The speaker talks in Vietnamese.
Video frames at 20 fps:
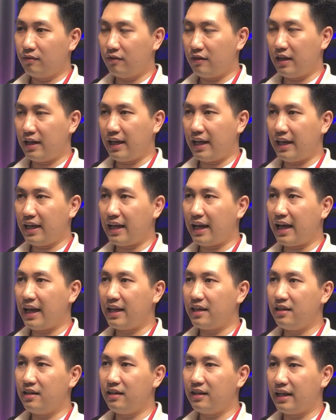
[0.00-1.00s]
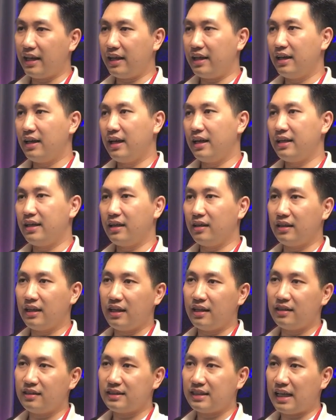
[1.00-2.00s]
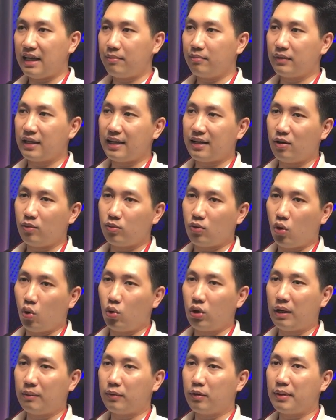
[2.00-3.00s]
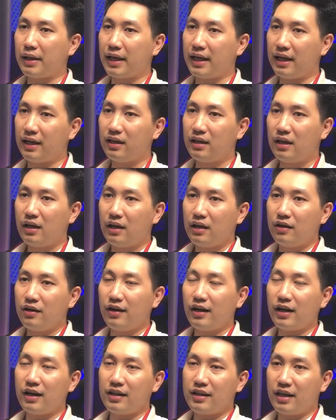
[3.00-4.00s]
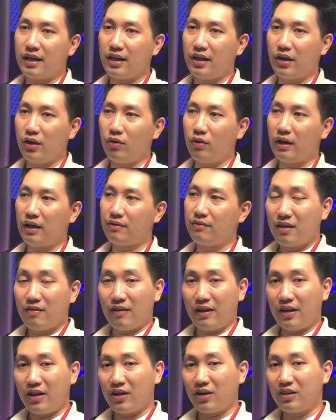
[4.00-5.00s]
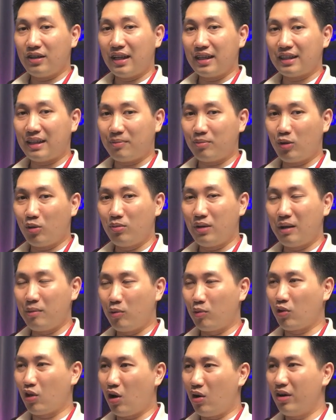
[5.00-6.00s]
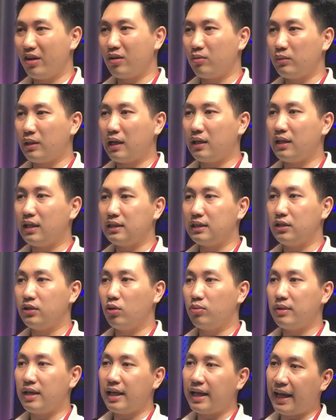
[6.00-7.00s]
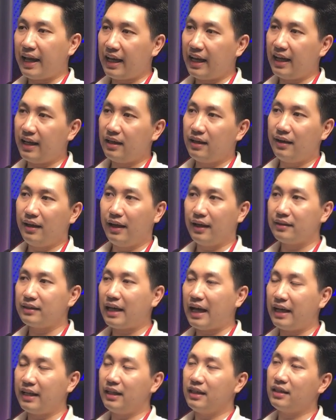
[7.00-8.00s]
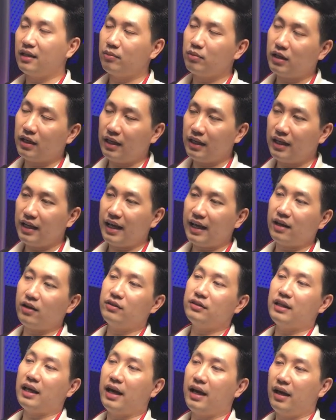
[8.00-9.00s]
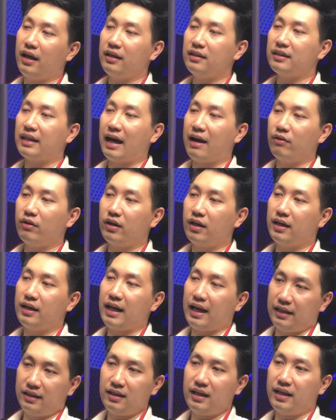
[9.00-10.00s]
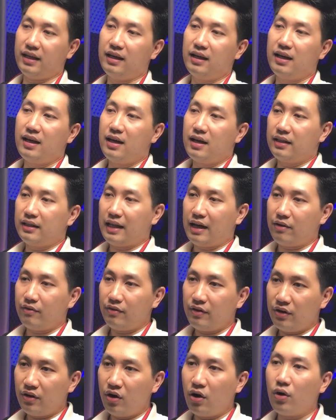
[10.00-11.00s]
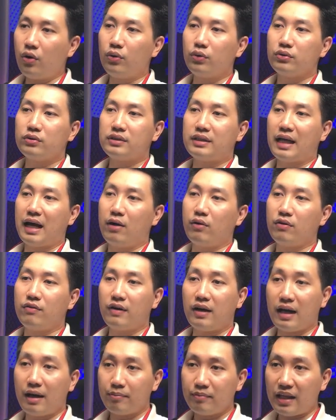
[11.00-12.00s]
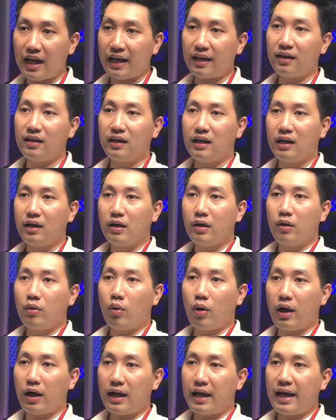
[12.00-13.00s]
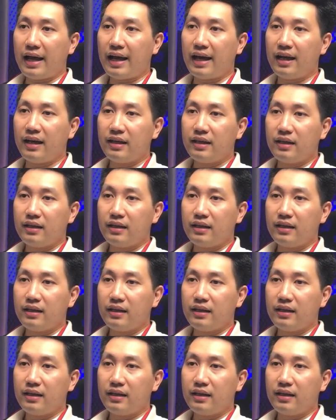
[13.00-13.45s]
về AI như thế này anh chị có thể xem các công cụ nằm trong đây ha nó rất là dễ hiểu ha và nó có thể tập trung hết một chỗ hay chúng ta có thể sử dụng dễ dàng ha hiện tại thì trong Clean AI có thể tạo được hình ảnh này tạo video tạo cái phần âm thanh hoặc là